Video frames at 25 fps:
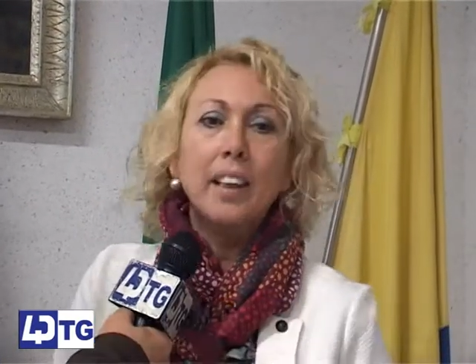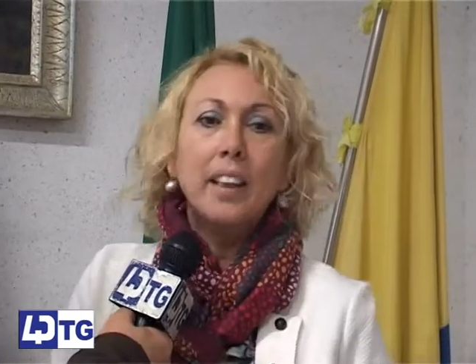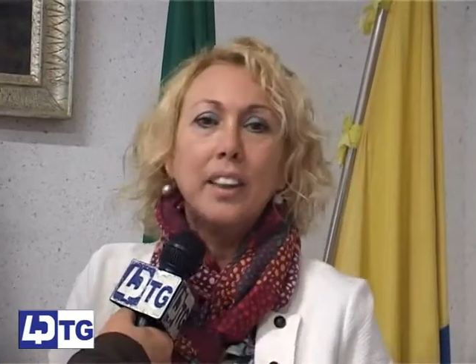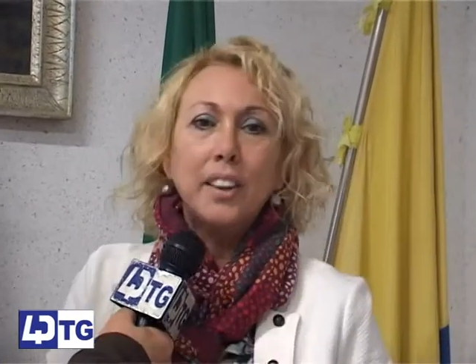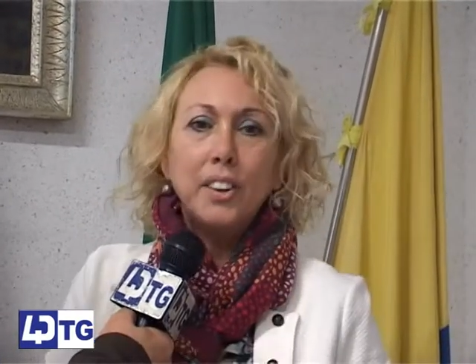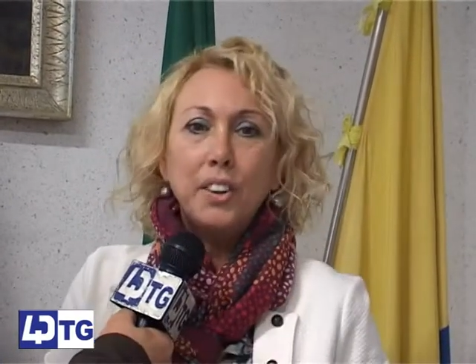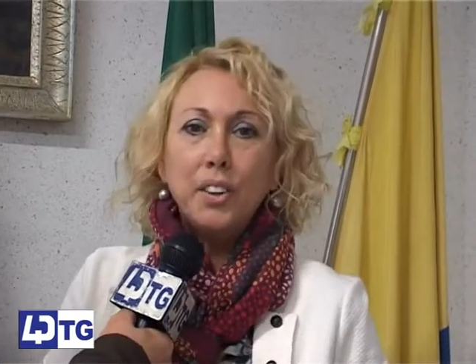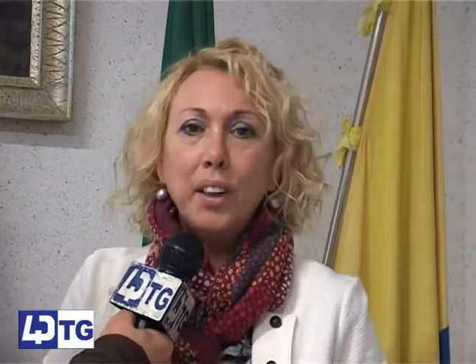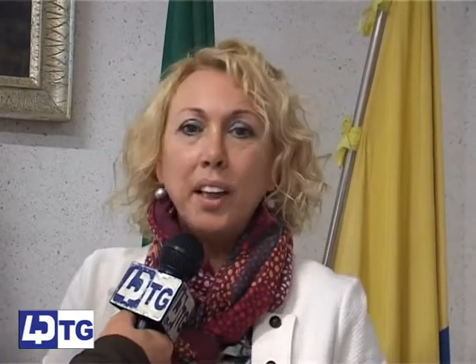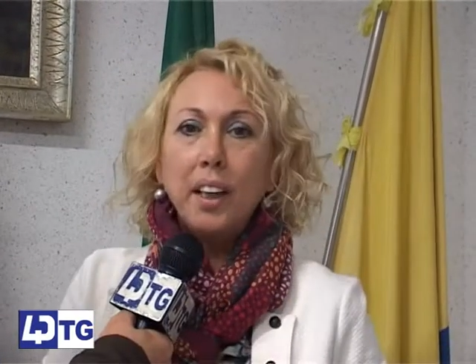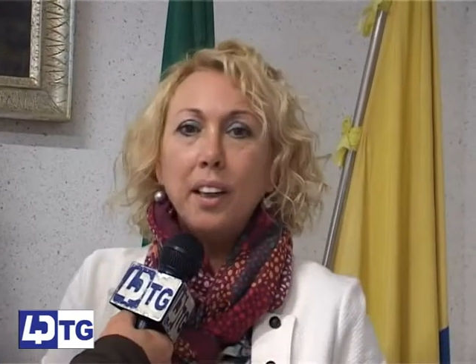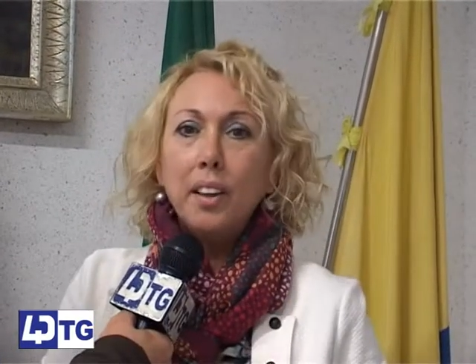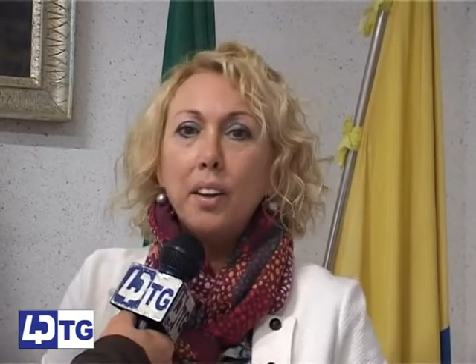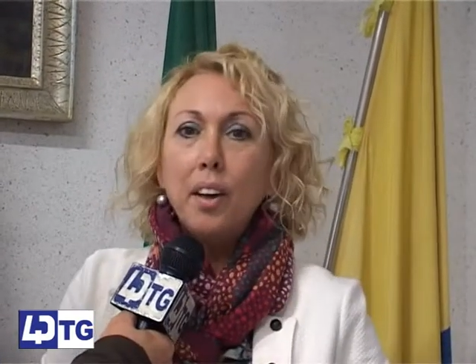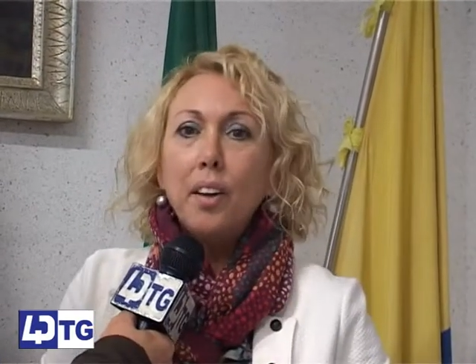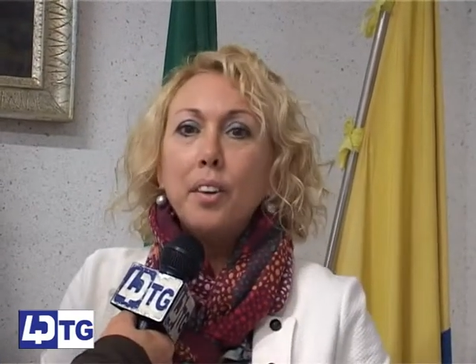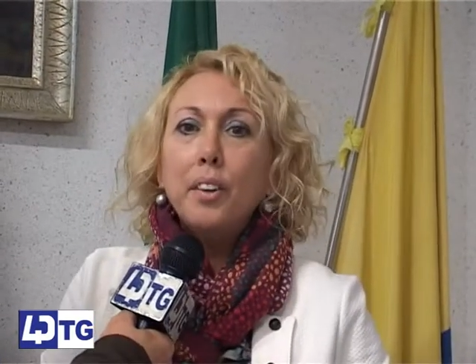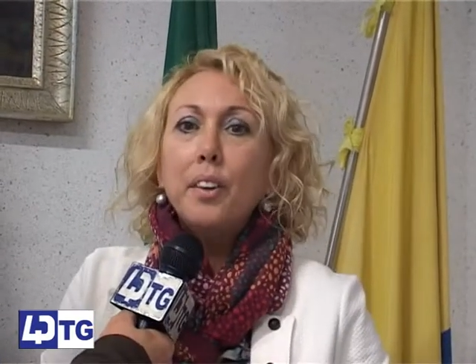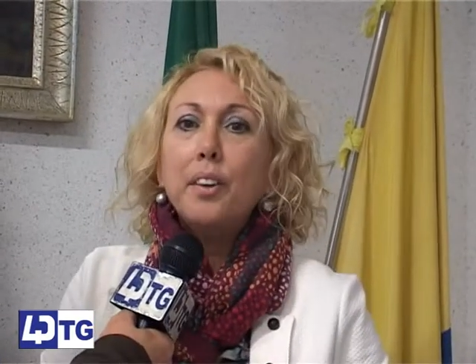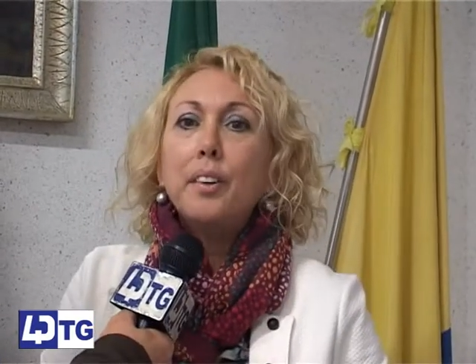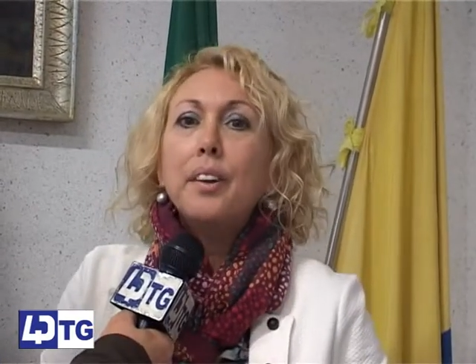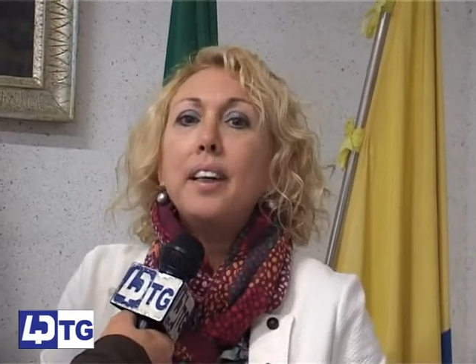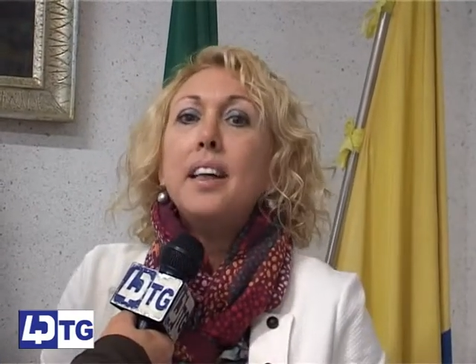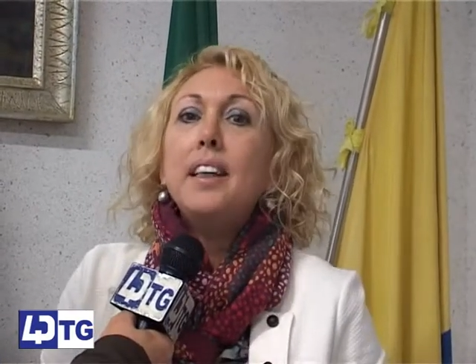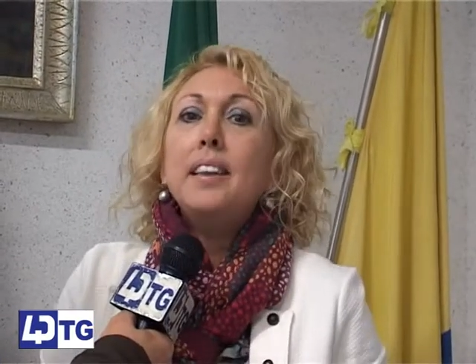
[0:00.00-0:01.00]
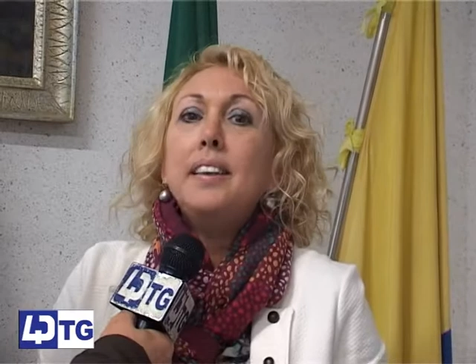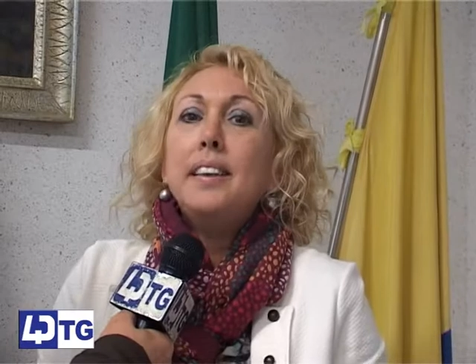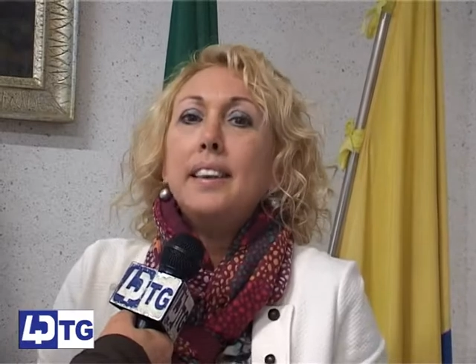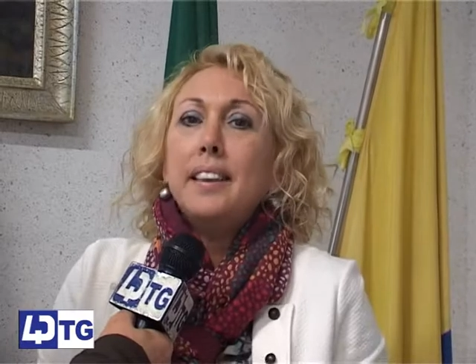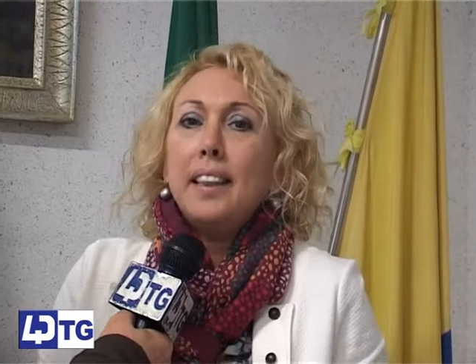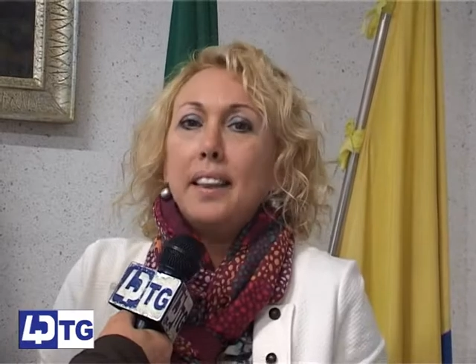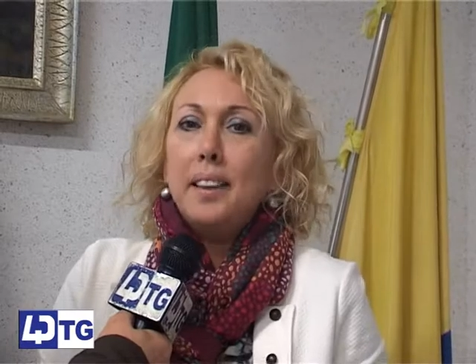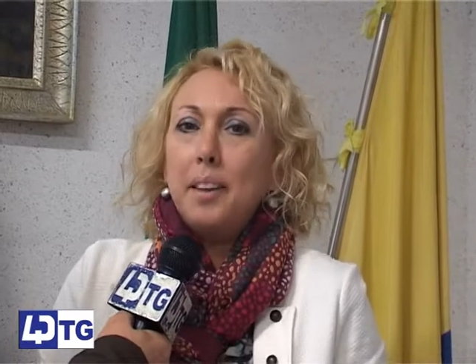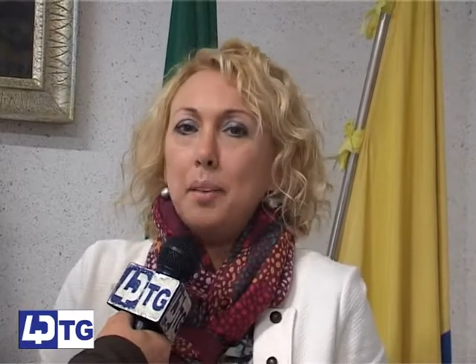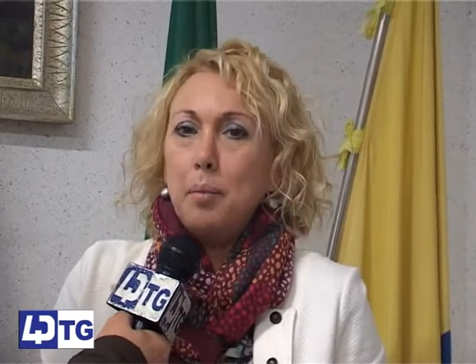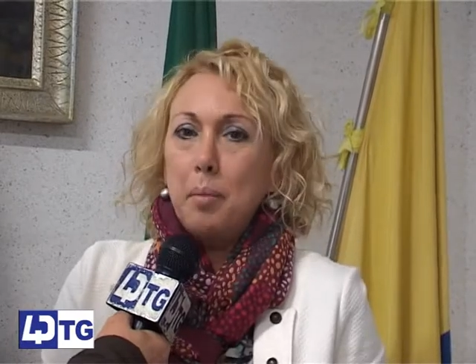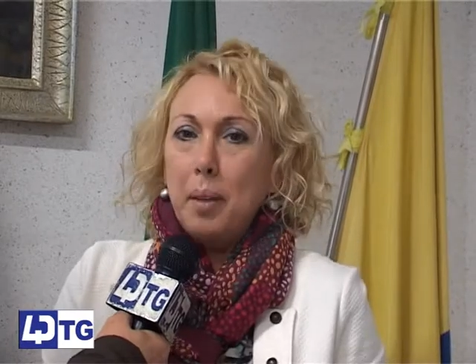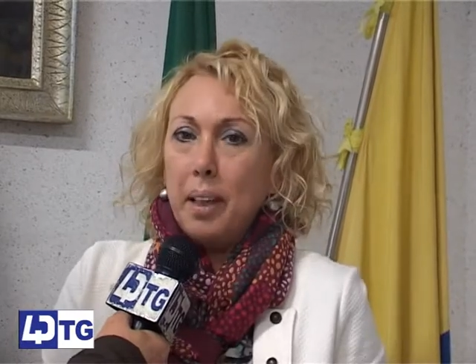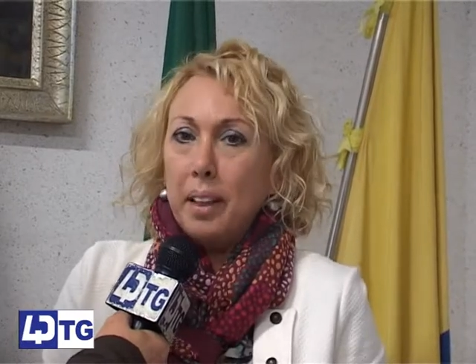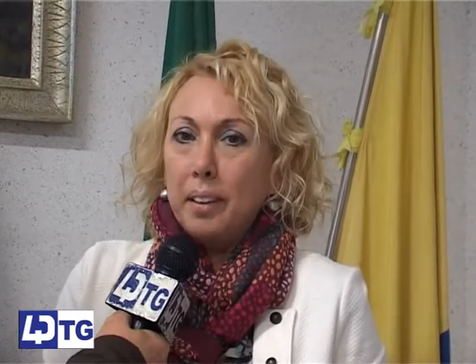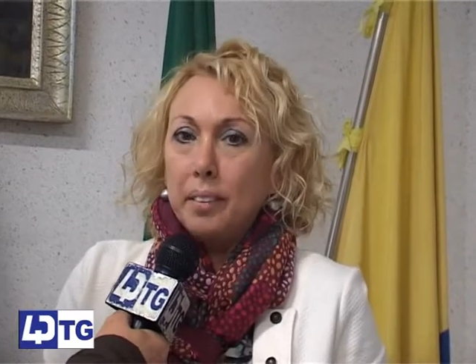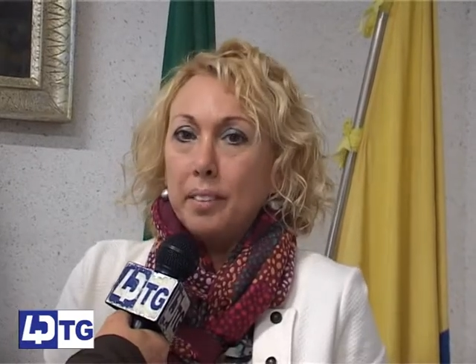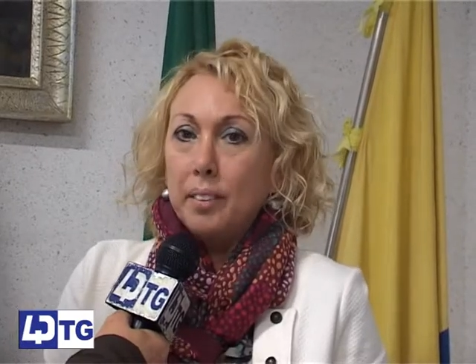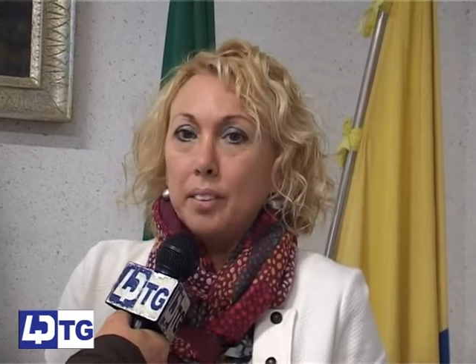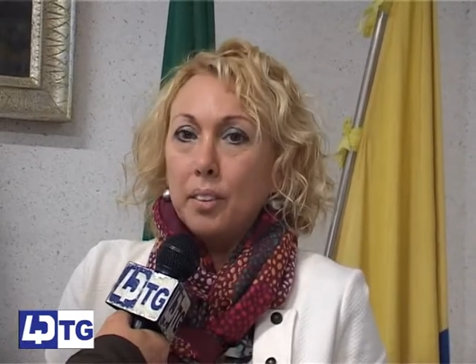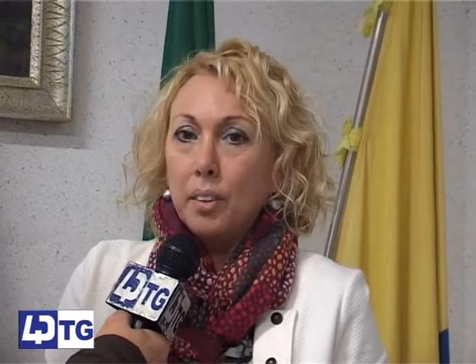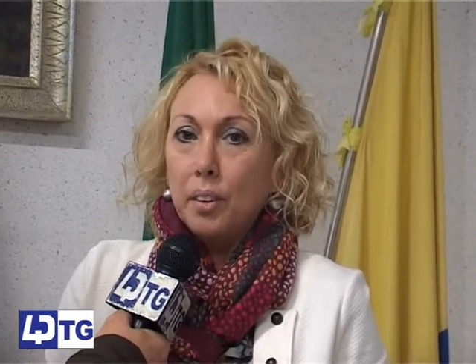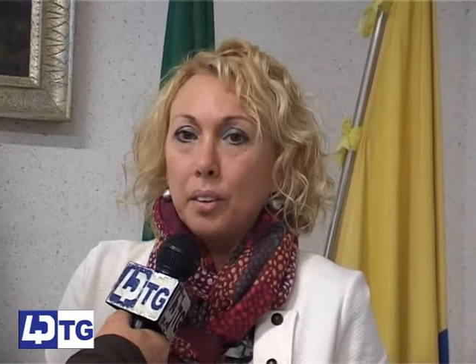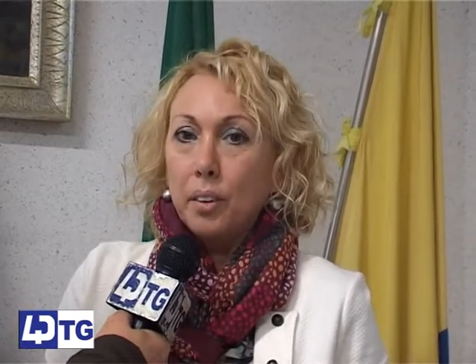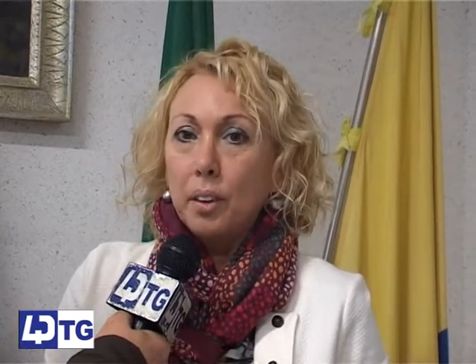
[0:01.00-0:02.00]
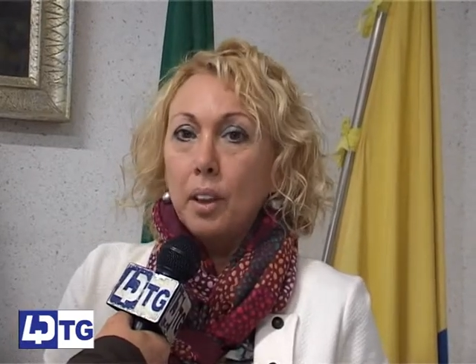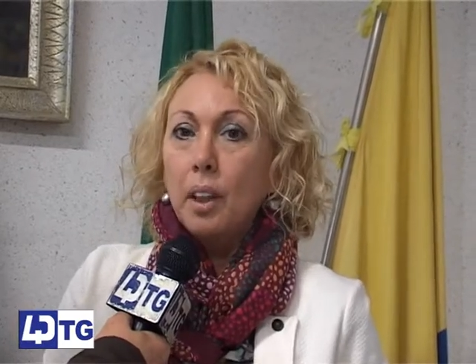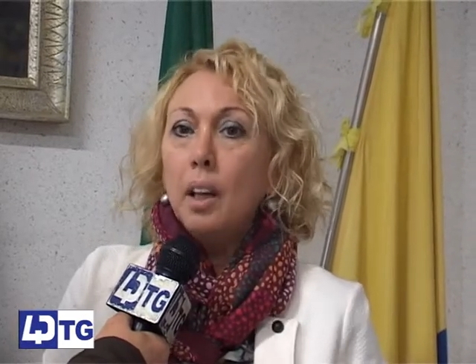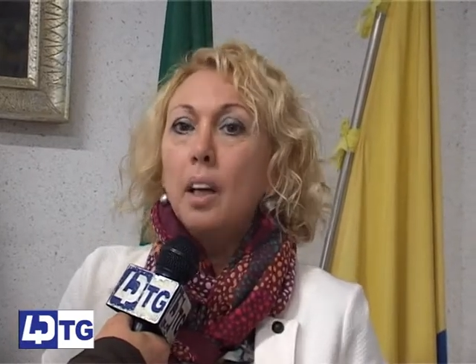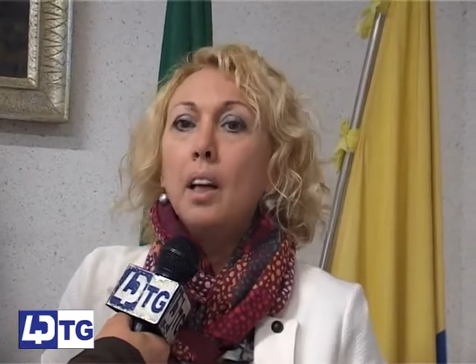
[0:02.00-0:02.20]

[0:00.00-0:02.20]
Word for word: cioè il loro reinserimento.